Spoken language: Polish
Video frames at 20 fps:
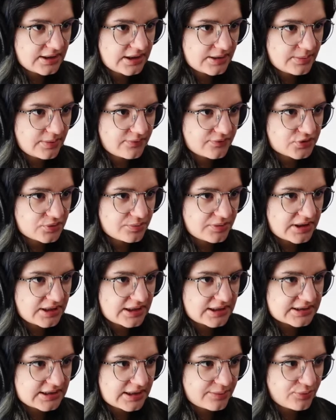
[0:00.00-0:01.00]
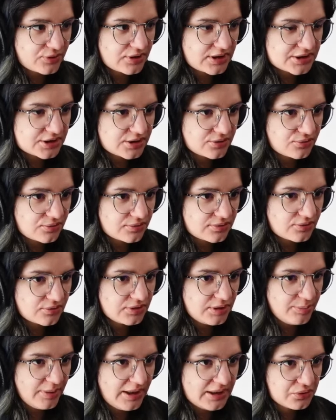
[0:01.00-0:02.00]
Nie mam w sumie teraz jak podlać tych
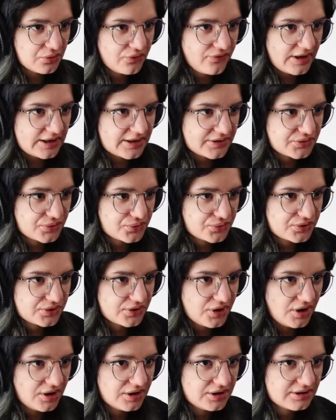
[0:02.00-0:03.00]
tulipanów, ale trudno.